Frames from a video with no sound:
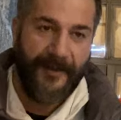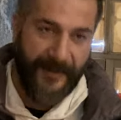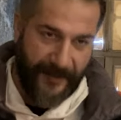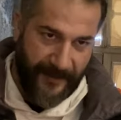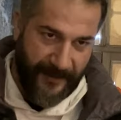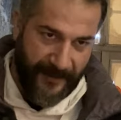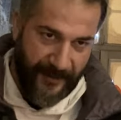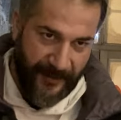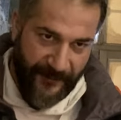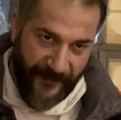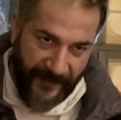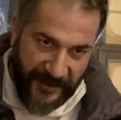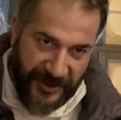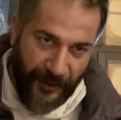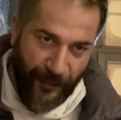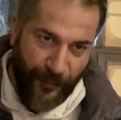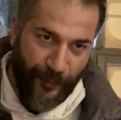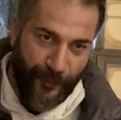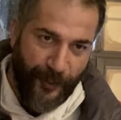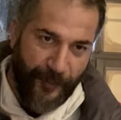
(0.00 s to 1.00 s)
e, ve
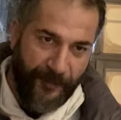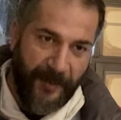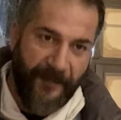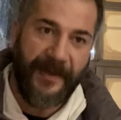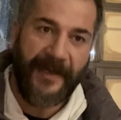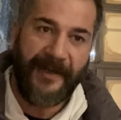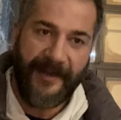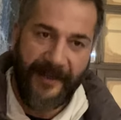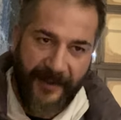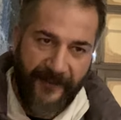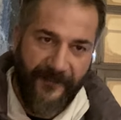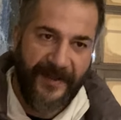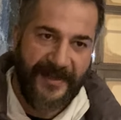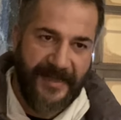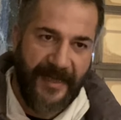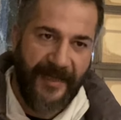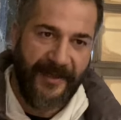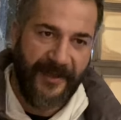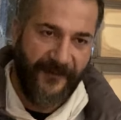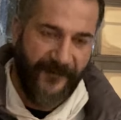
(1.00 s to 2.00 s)
şey oluyor. Bir birlik
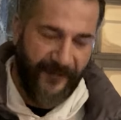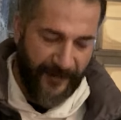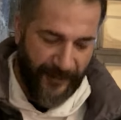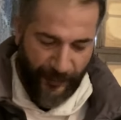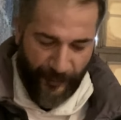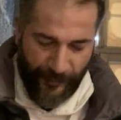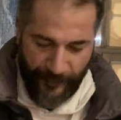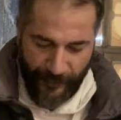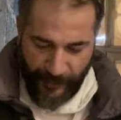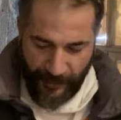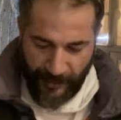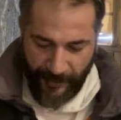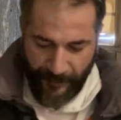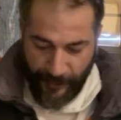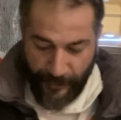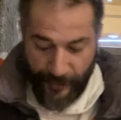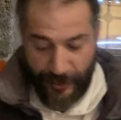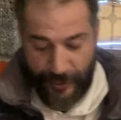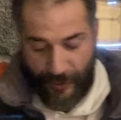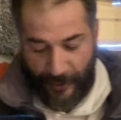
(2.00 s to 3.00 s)
vesaire falan oluyor.
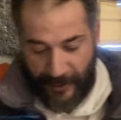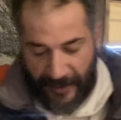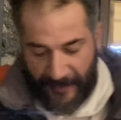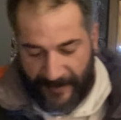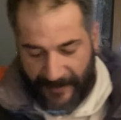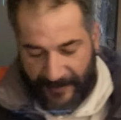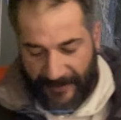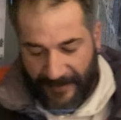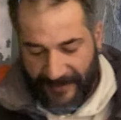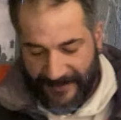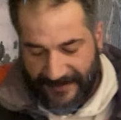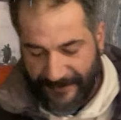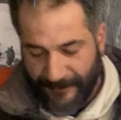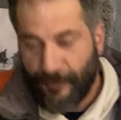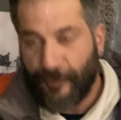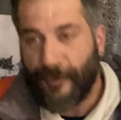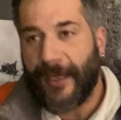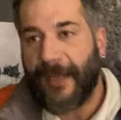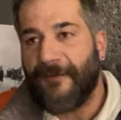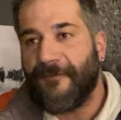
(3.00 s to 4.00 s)
Bunu söylemek lazım.
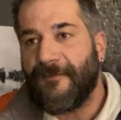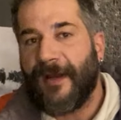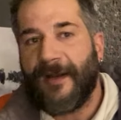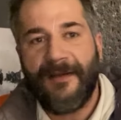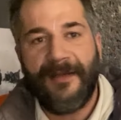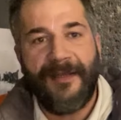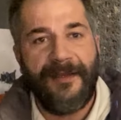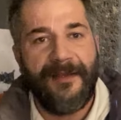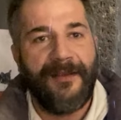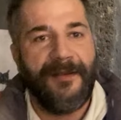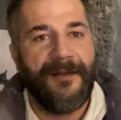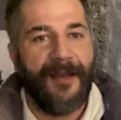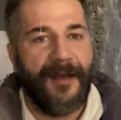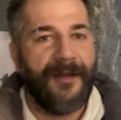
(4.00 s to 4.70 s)
Bu Enver'le ilgili